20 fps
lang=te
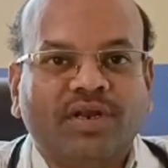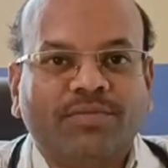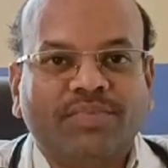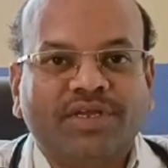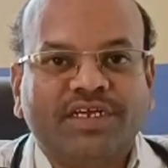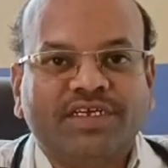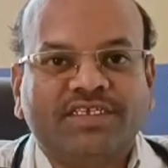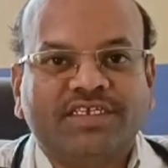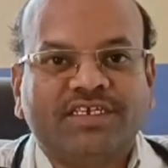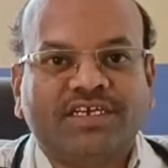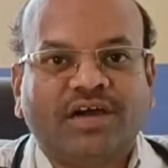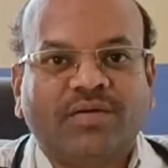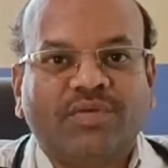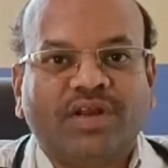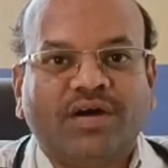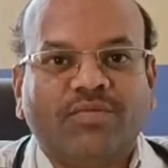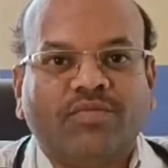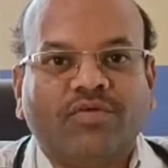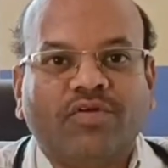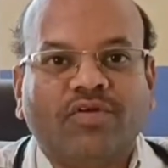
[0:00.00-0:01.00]
పిఎస్సి
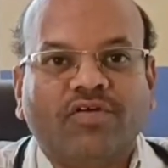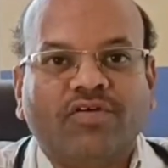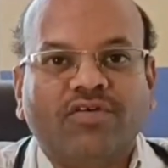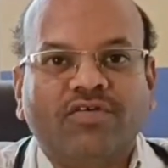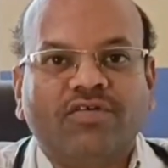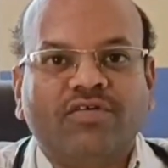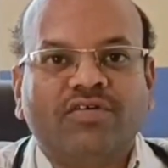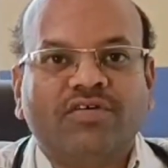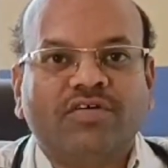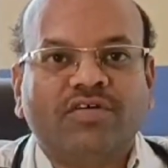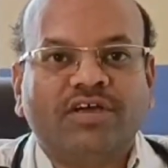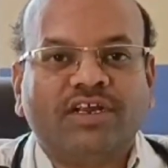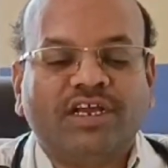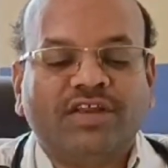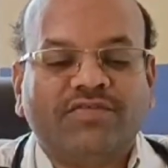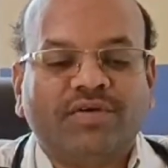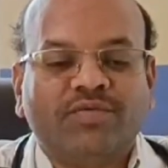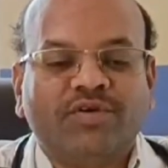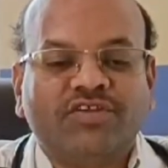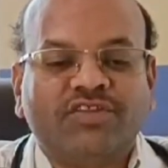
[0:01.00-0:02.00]
కమలాపూర్లో
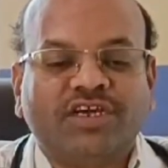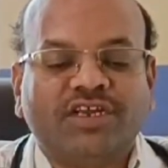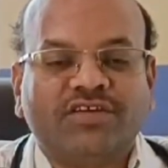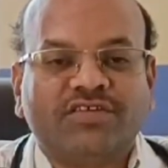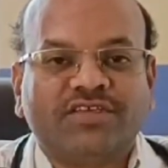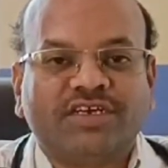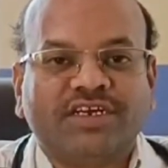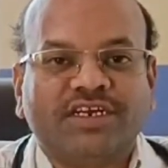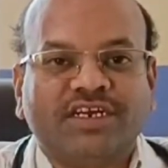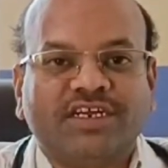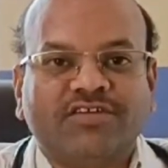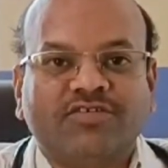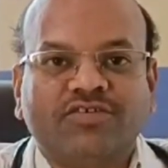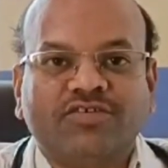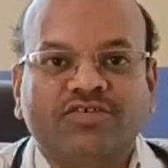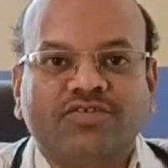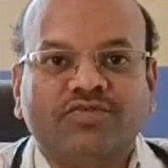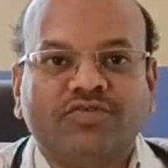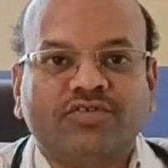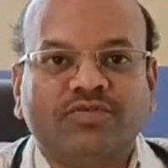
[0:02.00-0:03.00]
రేపు మూడో తారీఖు సాటర్డే
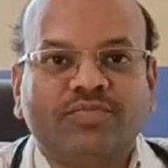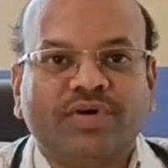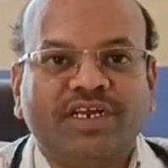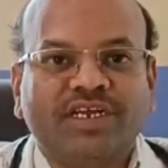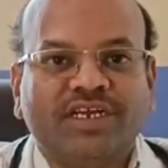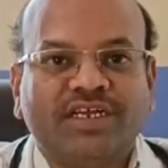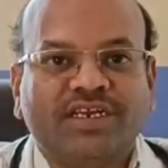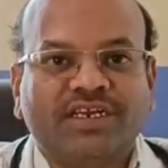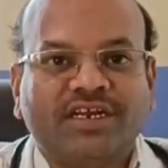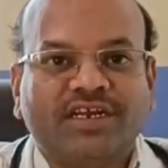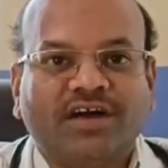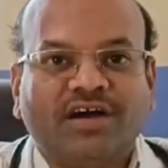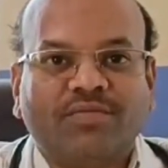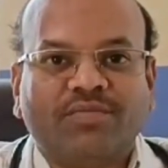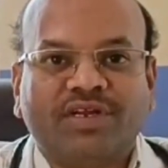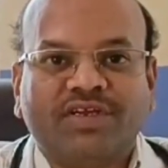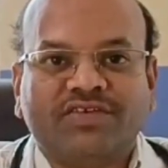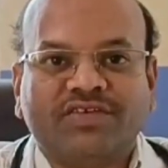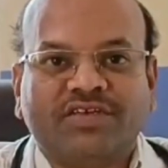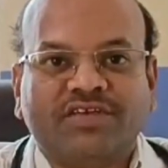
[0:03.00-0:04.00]
రోజు కుటుంబ నియంత్రణ
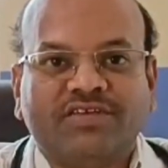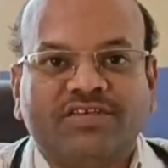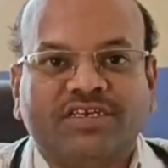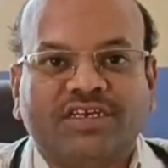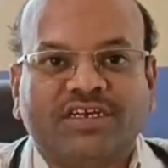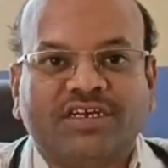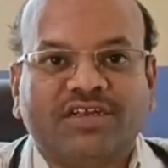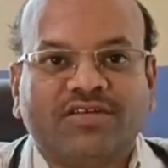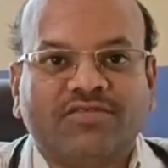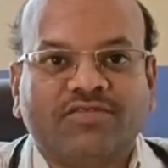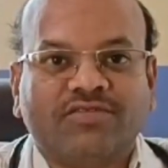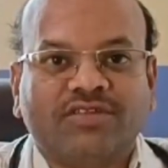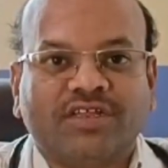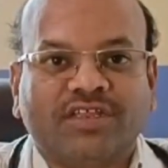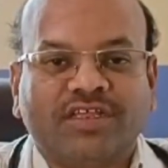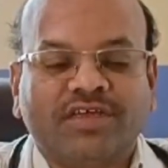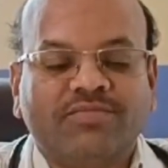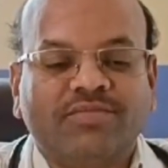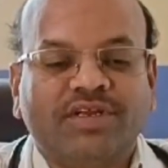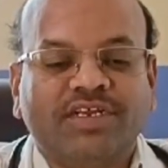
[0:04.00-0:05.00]
ఆపరేషన్లు
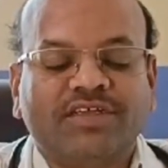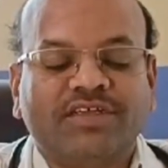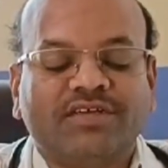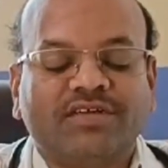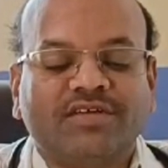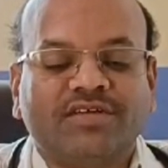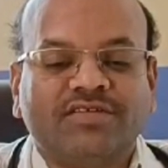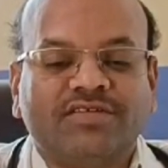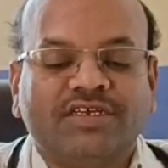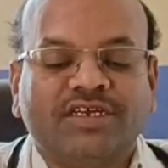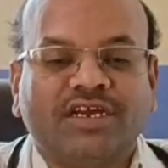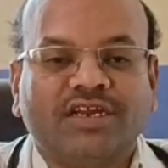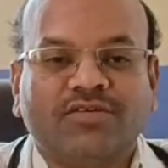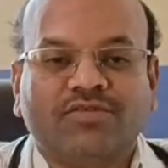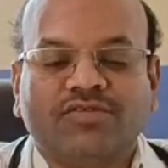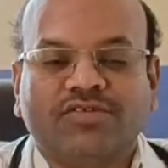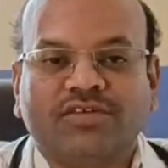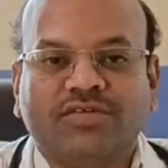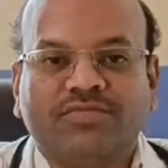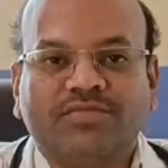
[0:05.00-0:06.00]
చేయగలుగుతున్నది మన
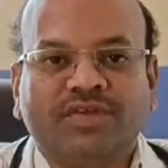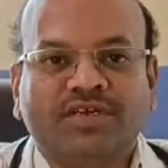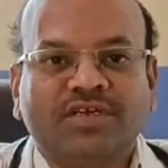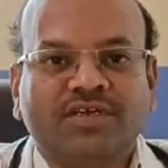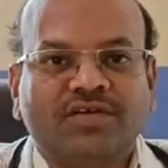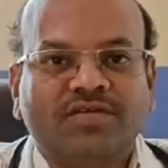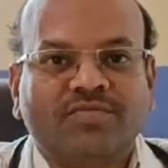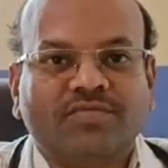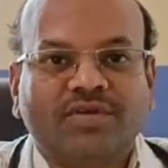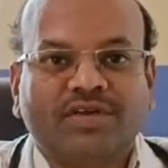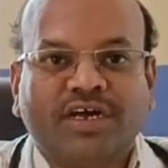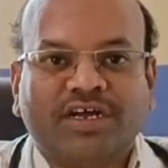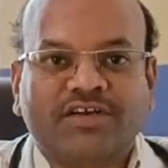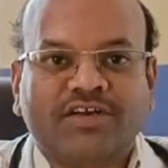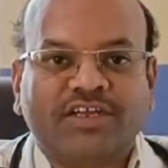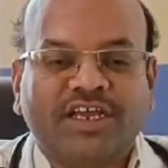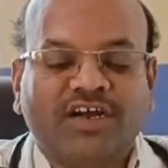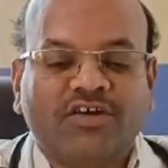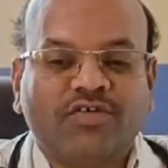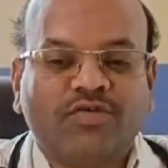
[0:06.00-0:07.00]
చేయగలుగుతున్నాం
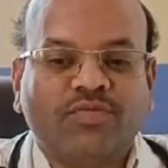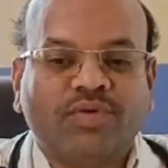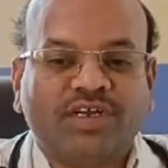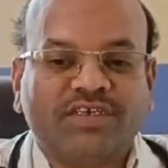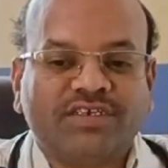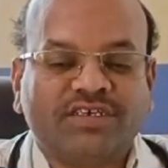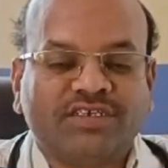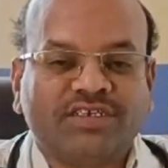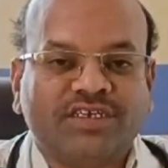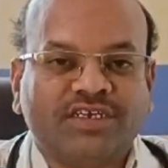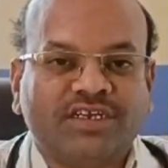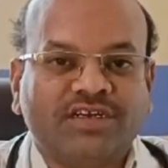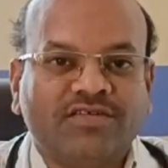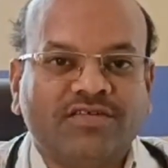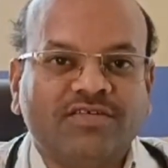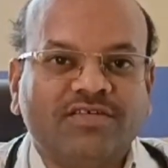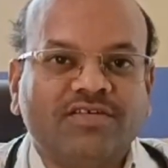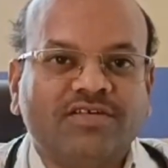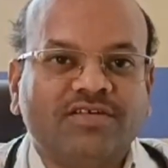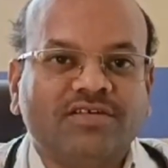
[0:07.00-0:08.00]
డాక్టర్ యాకూబ్ పాషా సార్
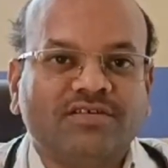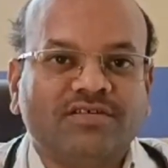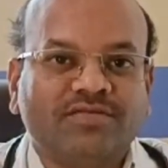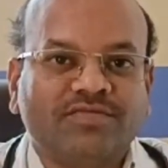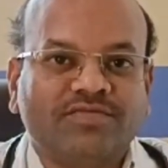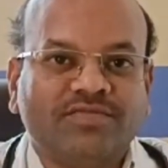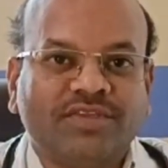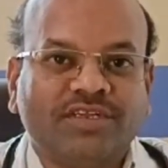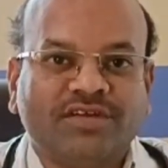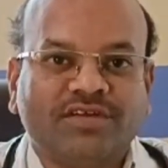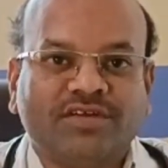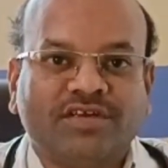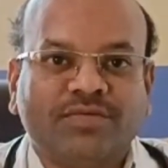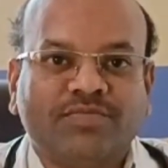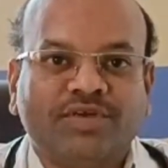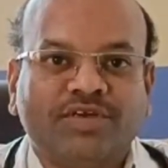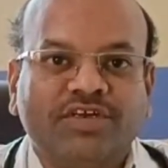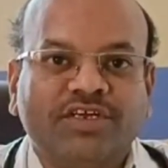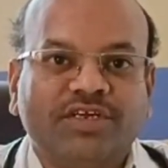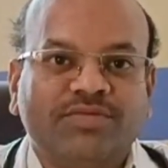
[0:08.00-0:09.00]

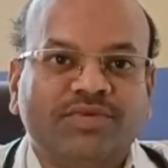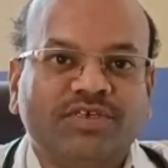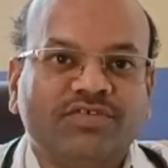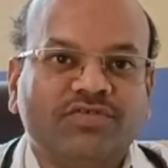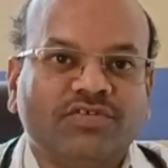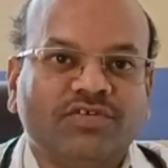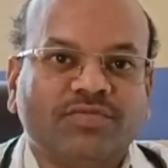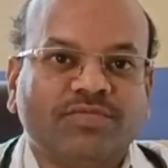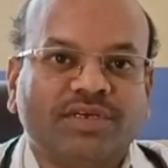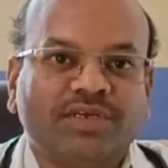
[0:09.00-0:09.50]
డిప్యూటీ హెచ్ఓ